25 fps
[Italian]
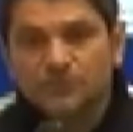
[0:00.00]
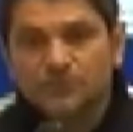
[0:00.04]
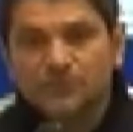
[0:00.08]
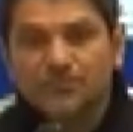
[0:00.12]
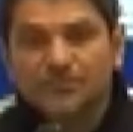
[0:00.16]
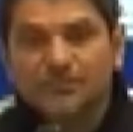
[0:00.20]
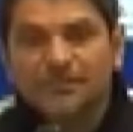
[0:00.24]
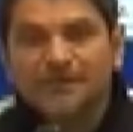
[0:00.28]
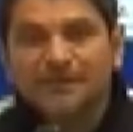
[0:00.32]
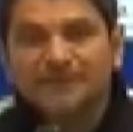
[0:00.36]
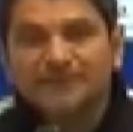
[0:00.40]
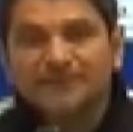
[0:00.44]

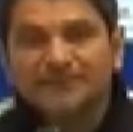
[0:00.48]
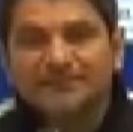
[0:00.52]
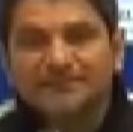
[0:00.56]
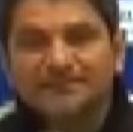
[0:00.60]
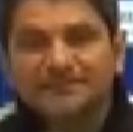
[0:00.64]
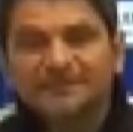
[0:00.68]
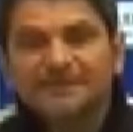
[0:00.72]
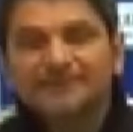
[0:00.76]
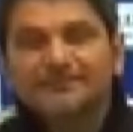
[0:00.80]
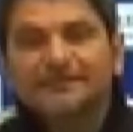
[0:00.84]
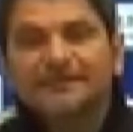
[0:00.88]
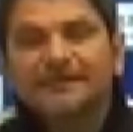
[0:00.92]
Di
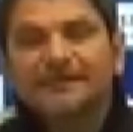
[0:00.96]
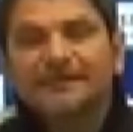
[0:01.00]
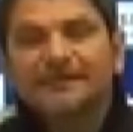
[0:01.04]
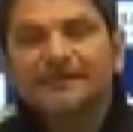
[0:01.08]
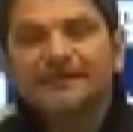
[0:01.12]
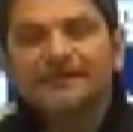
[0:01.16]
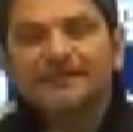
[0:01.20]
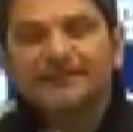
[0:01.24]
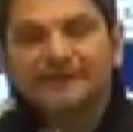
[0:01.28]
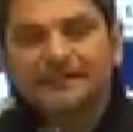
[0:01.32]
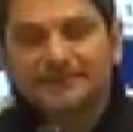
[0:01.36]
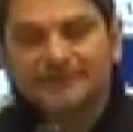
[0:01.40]
conseguenza
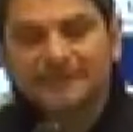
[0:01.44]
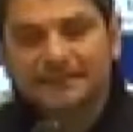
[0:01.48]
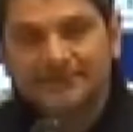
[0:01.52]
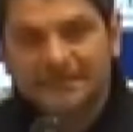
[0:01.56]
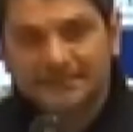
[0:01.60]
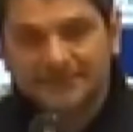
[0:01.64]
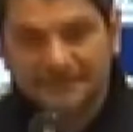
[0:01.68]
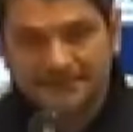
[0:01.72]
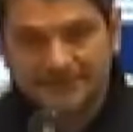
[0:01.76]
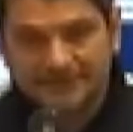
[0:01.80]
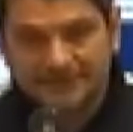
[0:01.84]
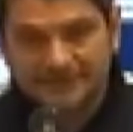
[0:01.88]
anche la
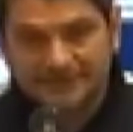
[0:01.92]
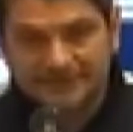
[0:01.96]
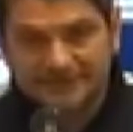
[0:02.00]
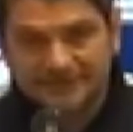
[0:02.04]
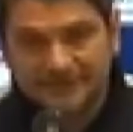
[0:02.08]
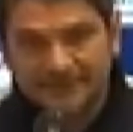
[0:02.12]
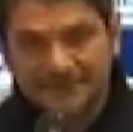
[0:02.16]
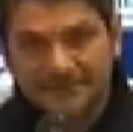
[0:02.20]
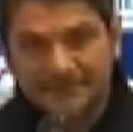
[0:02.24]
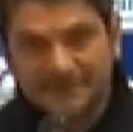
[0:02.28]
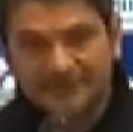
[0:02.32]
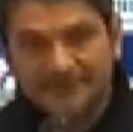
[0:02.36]
conferenza
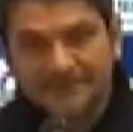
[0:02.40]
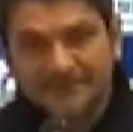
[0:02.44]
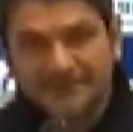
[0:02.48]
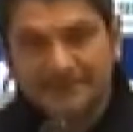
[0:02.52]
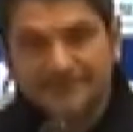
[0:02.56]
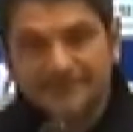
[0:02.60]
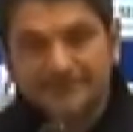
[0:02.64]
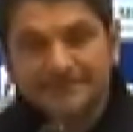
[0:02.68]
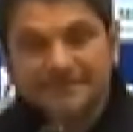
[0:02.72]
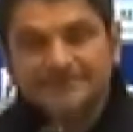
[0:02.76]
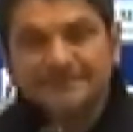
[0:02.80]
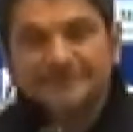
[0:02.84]
stampa
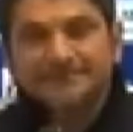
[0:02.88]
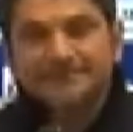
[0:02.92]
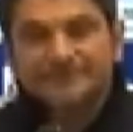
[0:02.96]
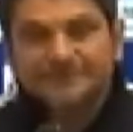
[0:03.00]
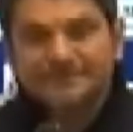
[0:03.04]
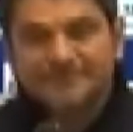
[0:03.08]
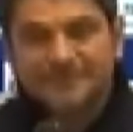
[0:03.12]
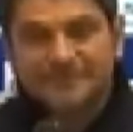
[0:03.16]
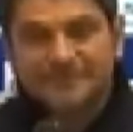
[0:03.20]
dell'allenatore